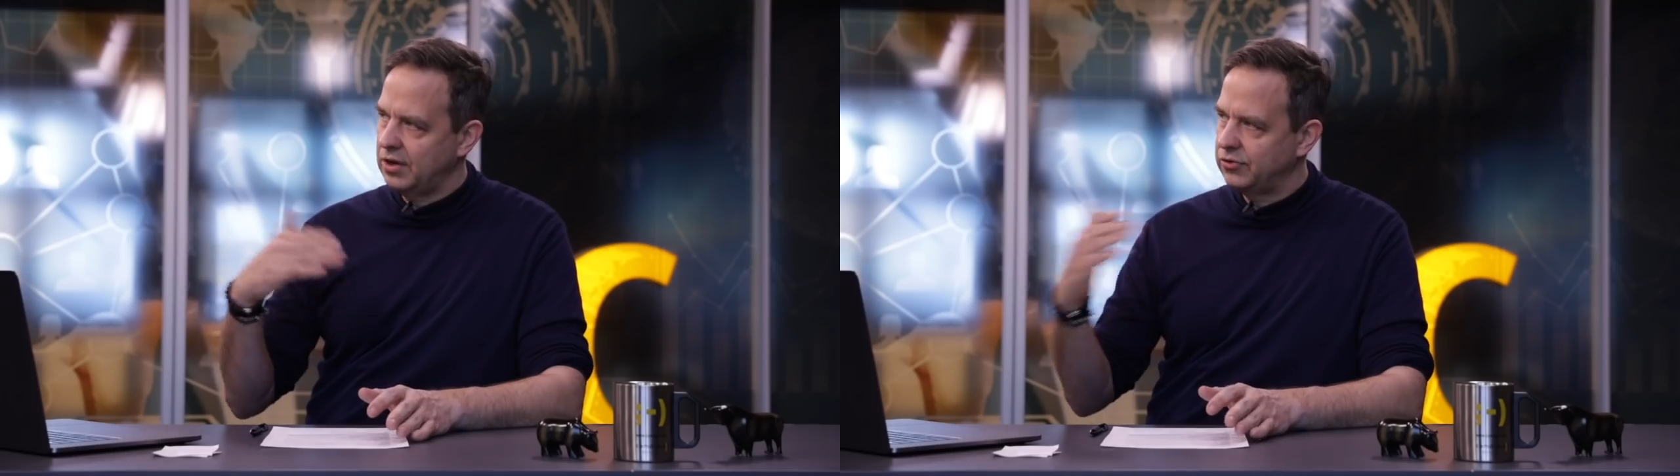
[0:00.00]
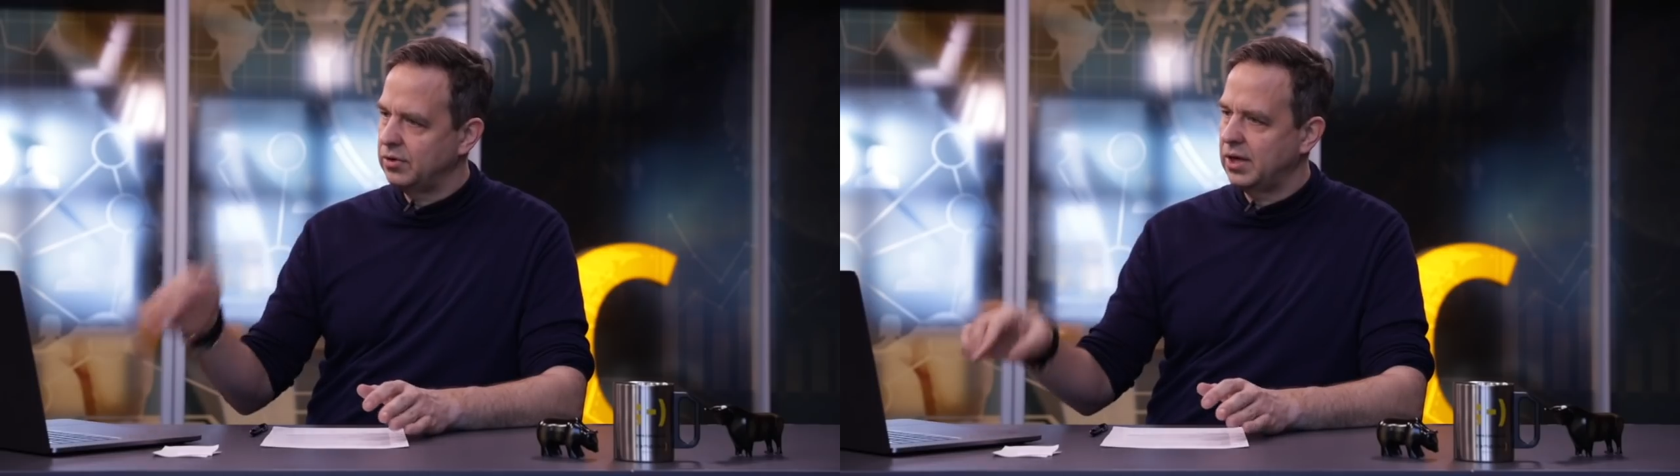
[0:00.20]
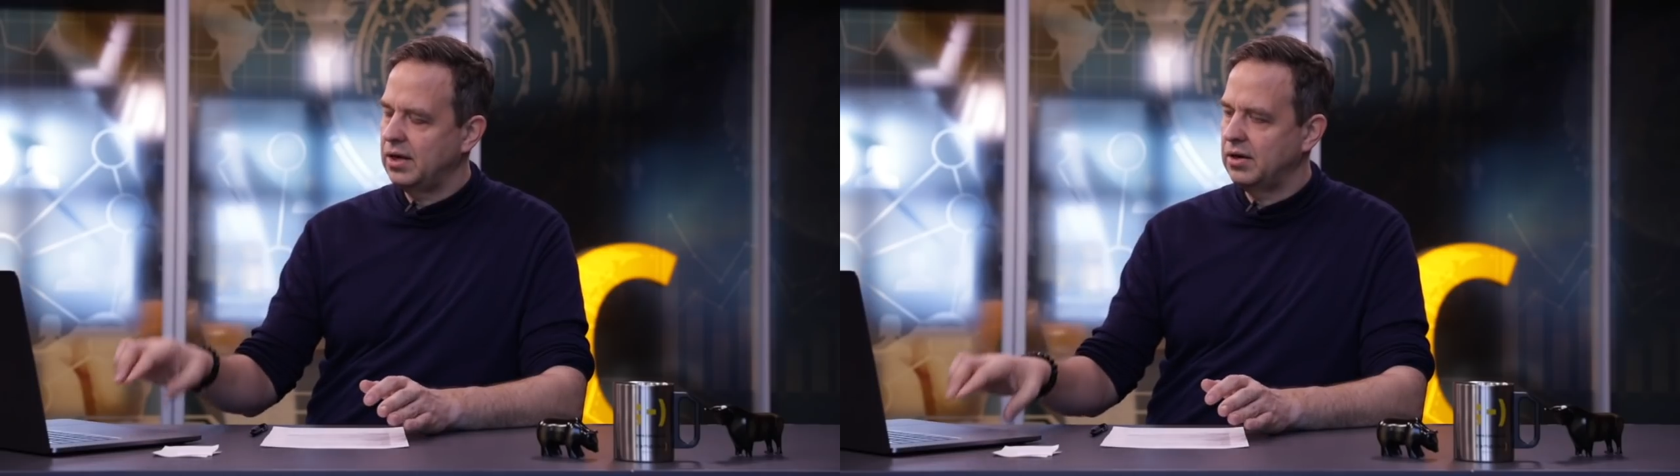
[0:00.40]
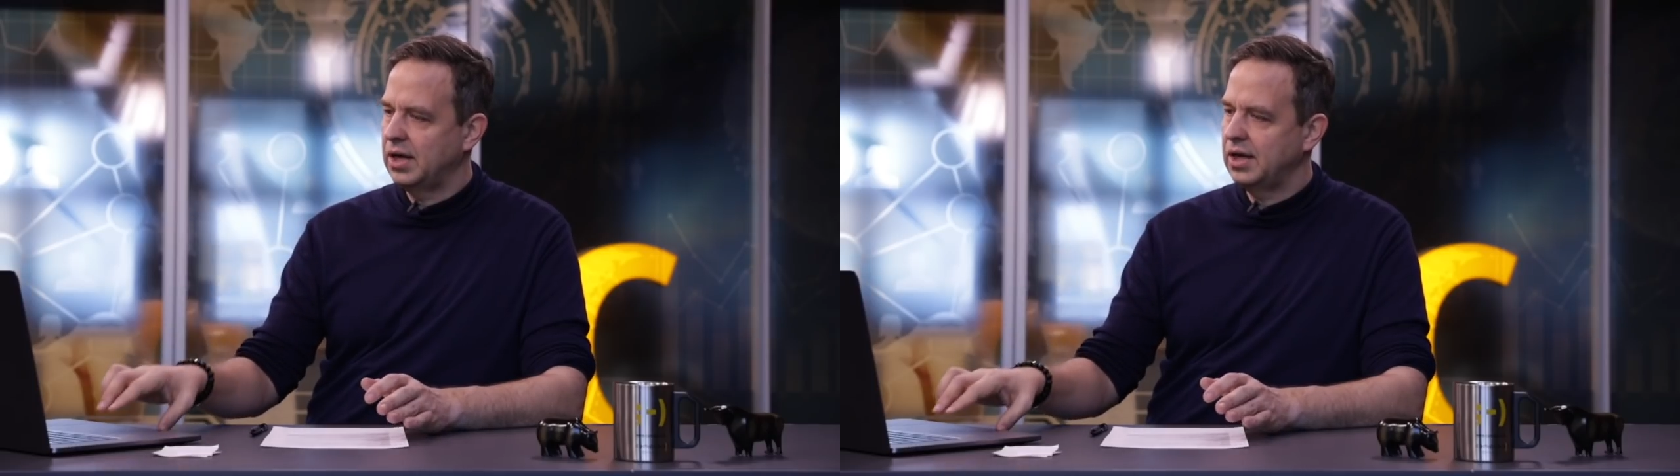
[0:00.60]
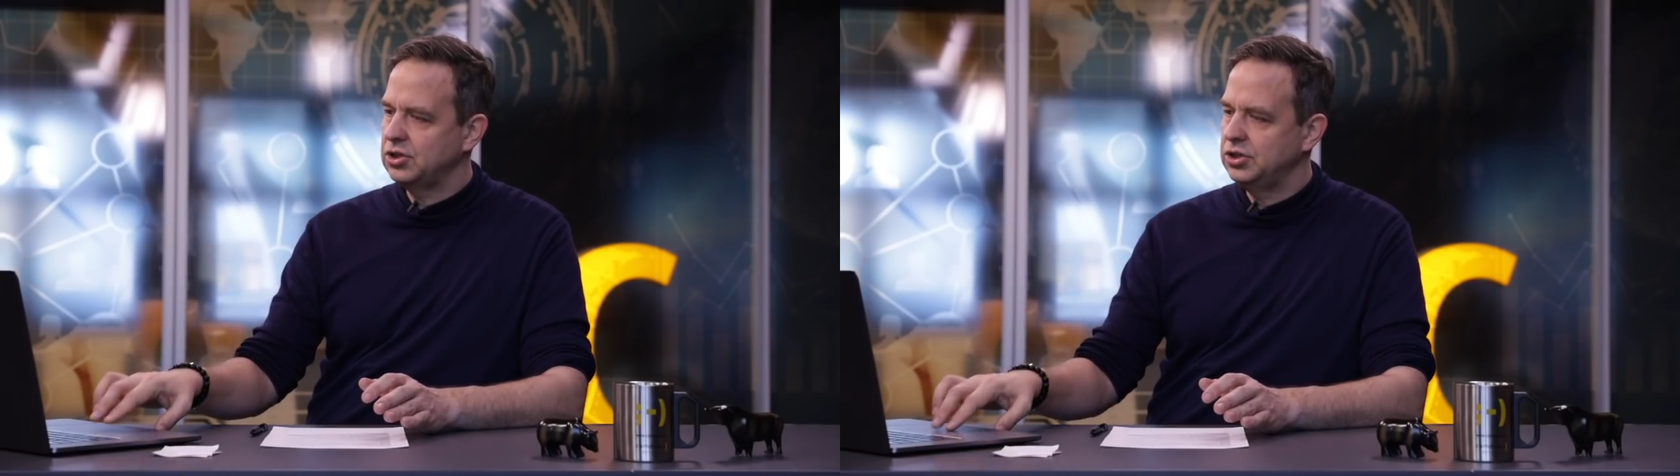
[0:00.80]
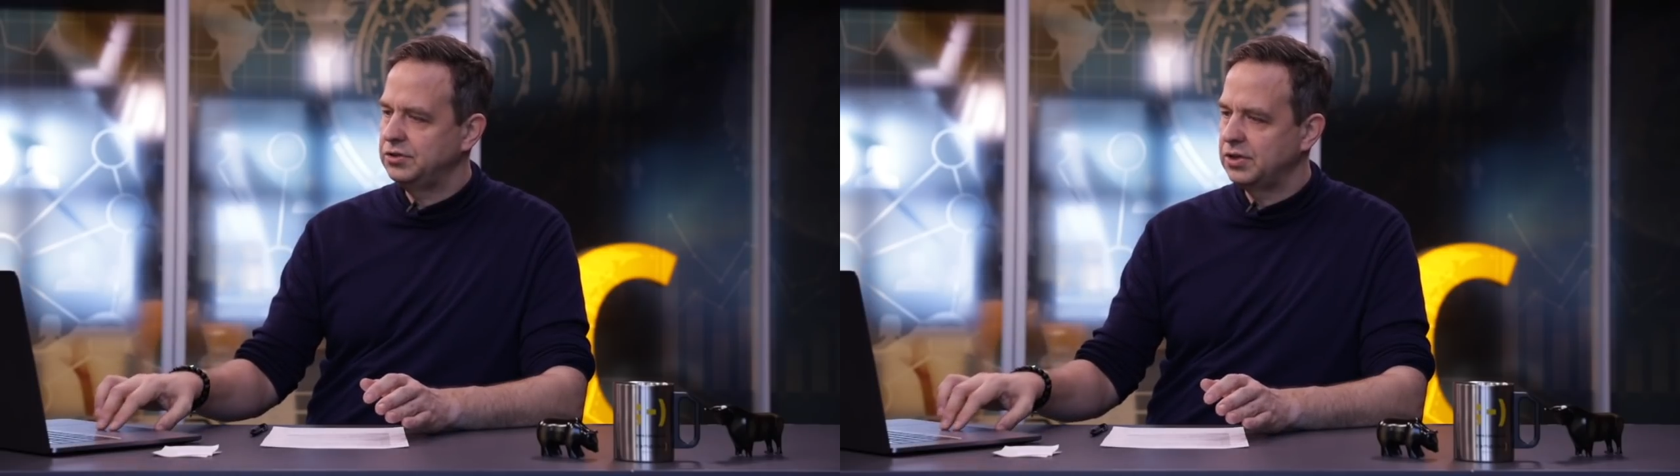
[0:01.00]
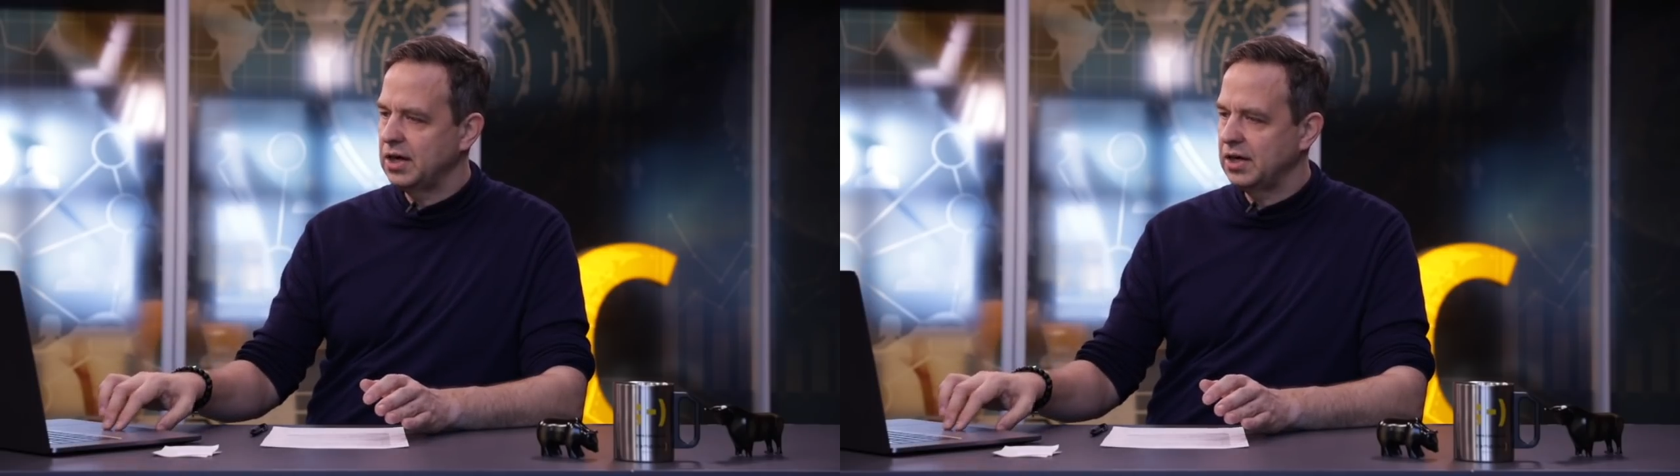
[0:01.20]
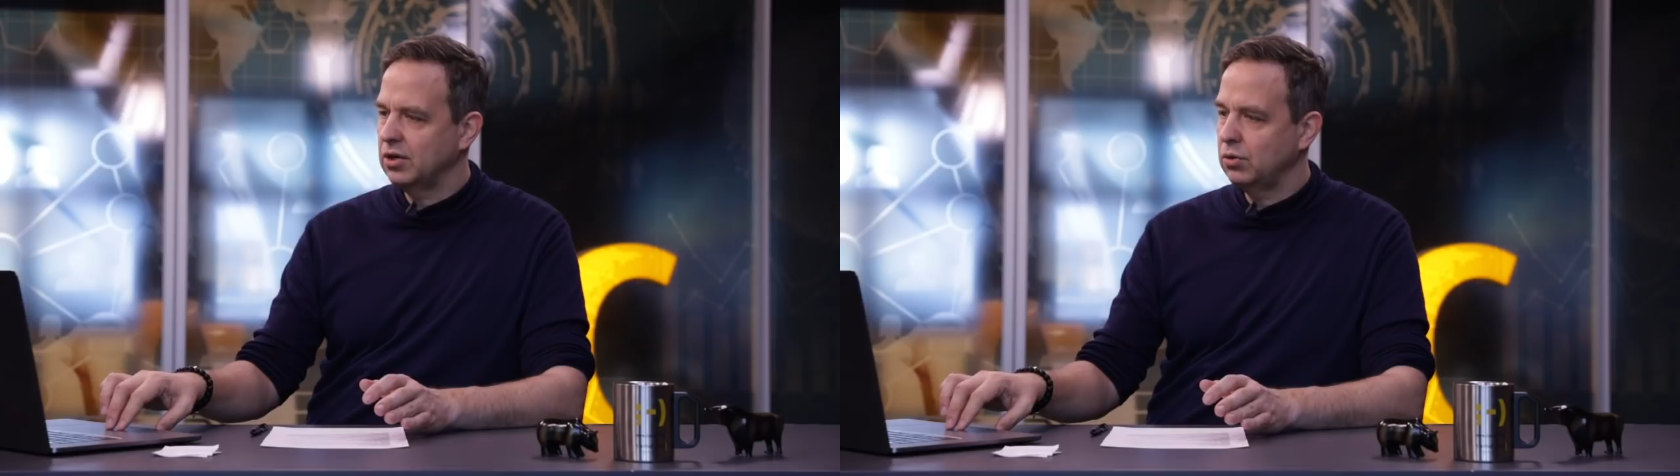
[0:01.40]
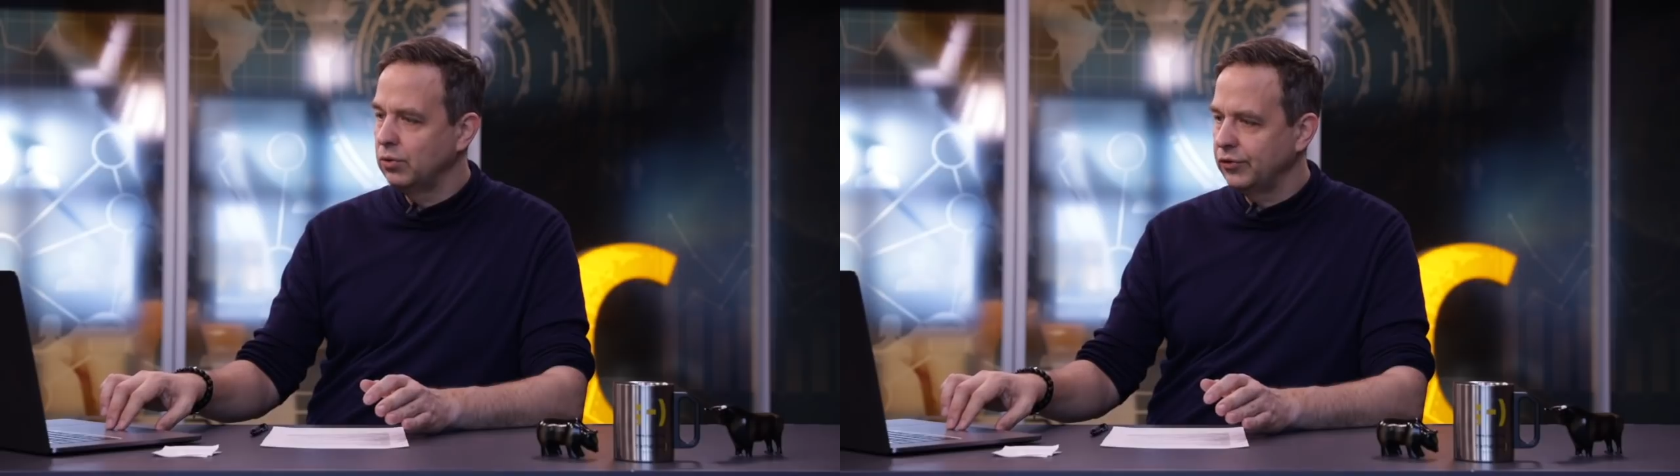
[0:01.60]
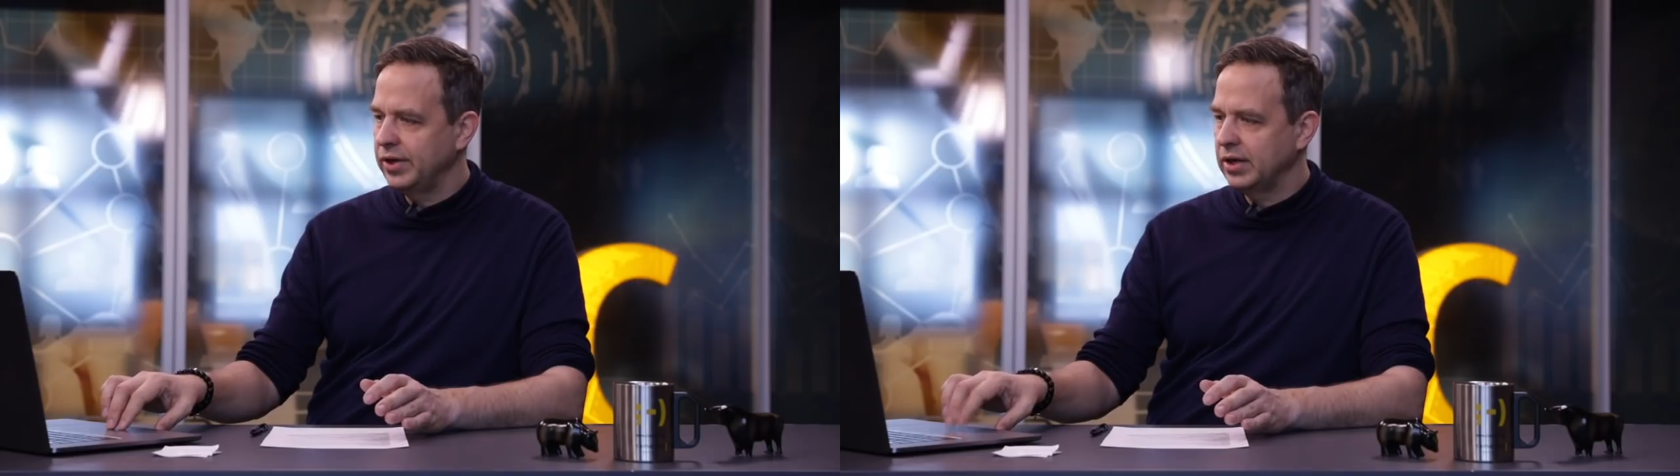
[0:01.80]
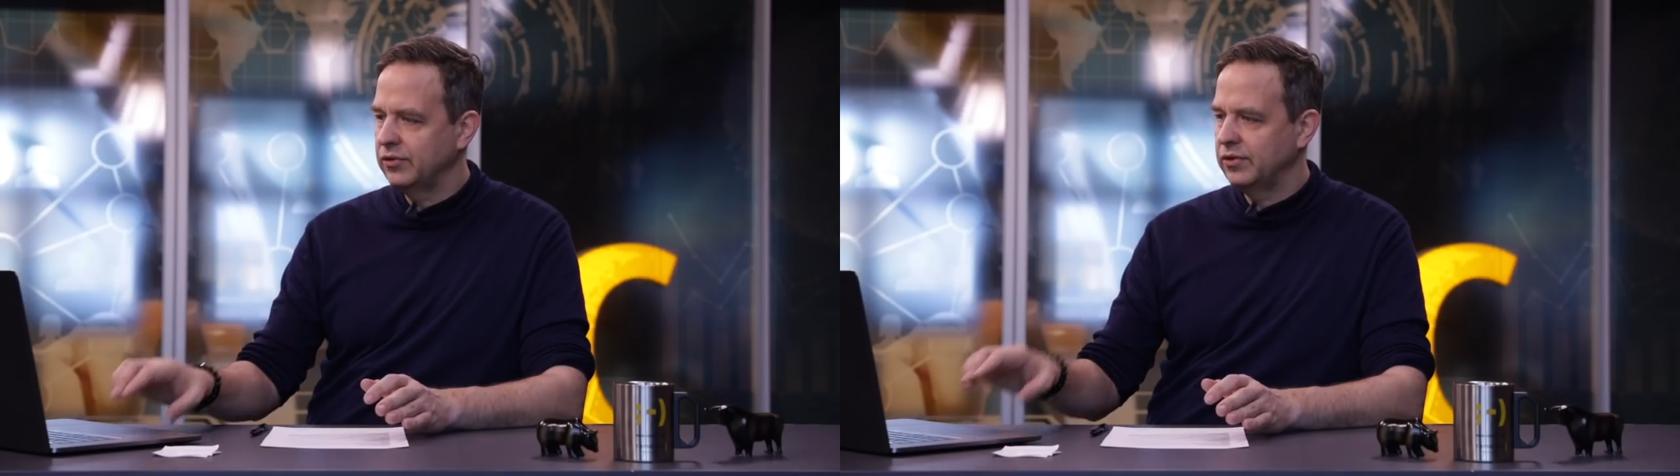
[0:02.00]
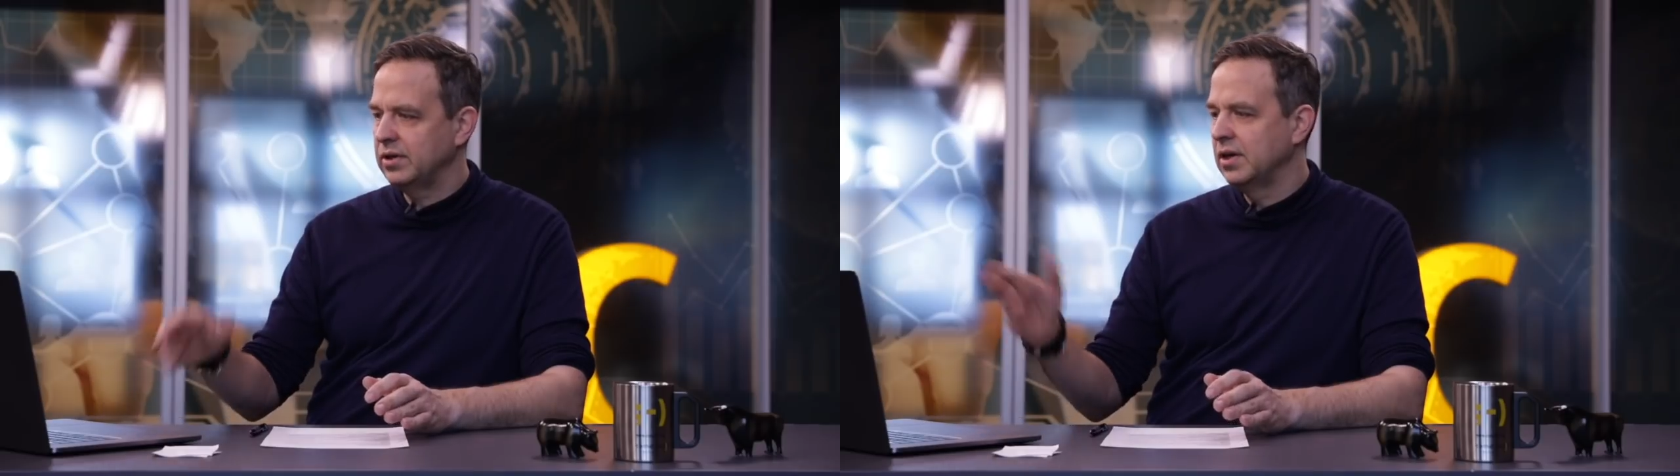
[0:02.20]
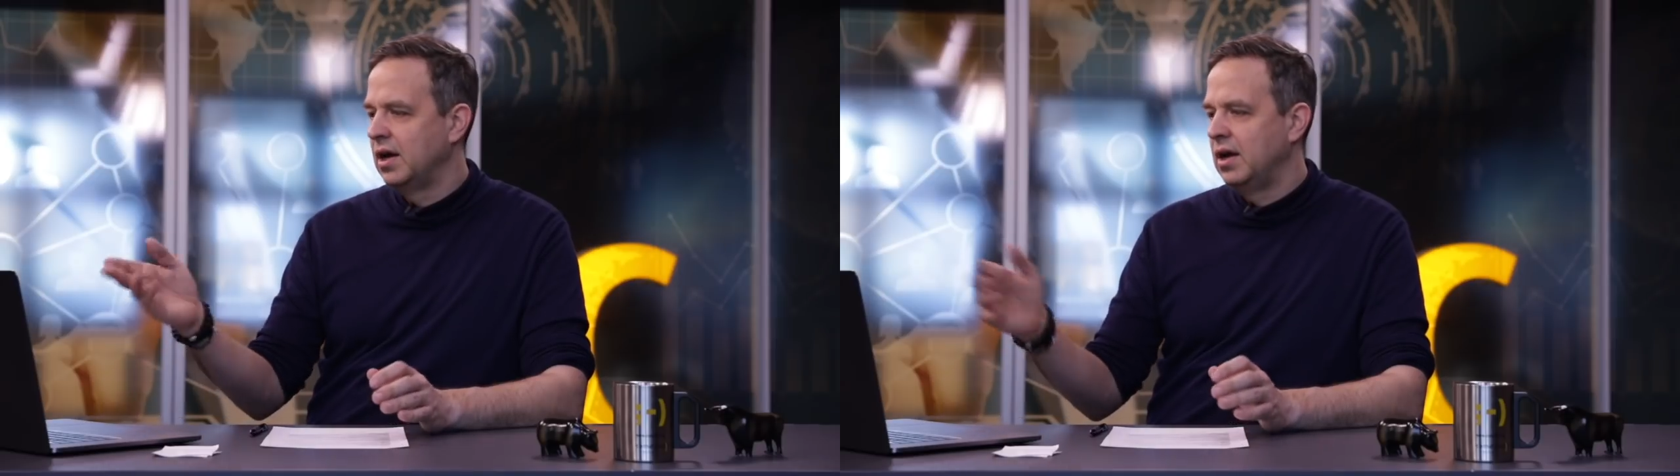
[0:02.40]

also re relativ stark an der Kursdecke sind.